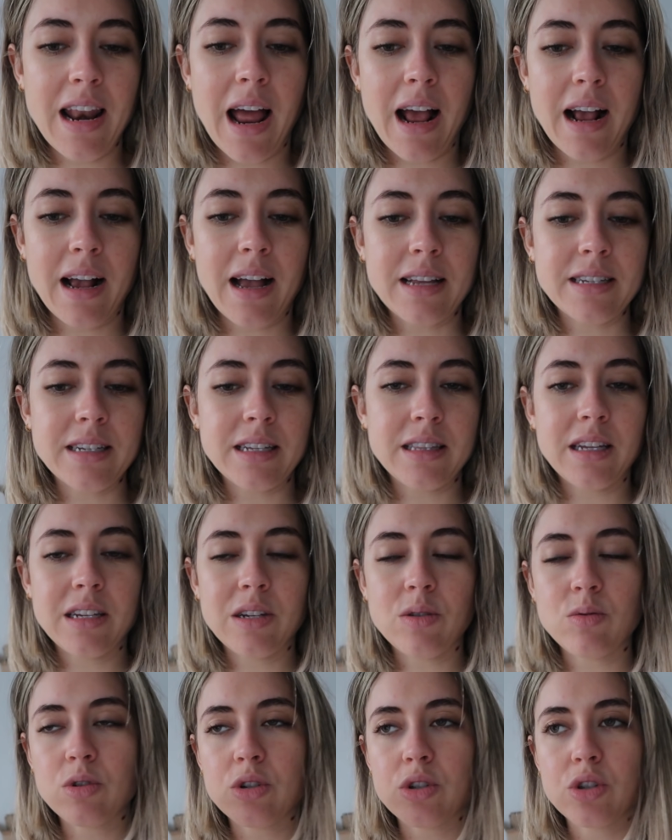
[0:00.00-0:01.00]
la casa
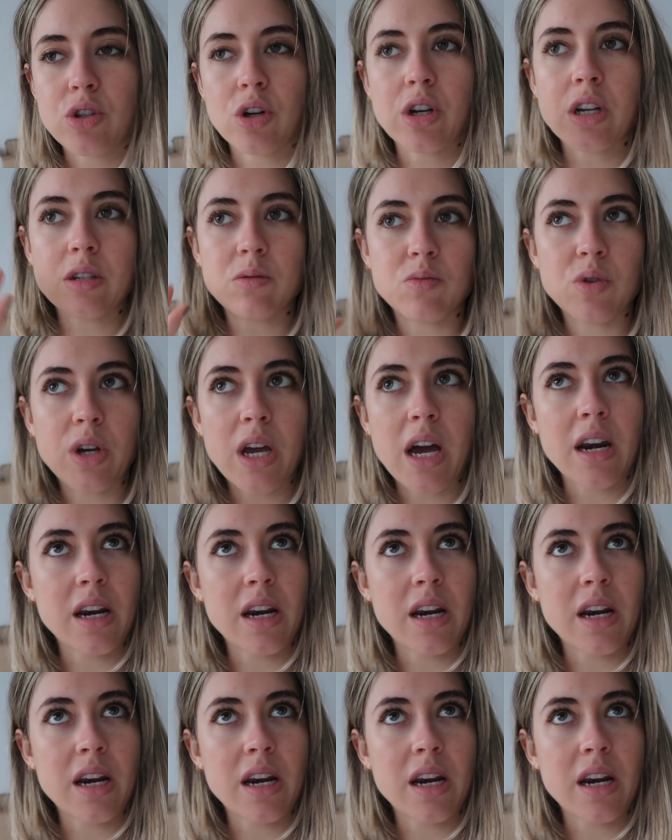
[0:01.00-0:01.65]
tiene unos toques muy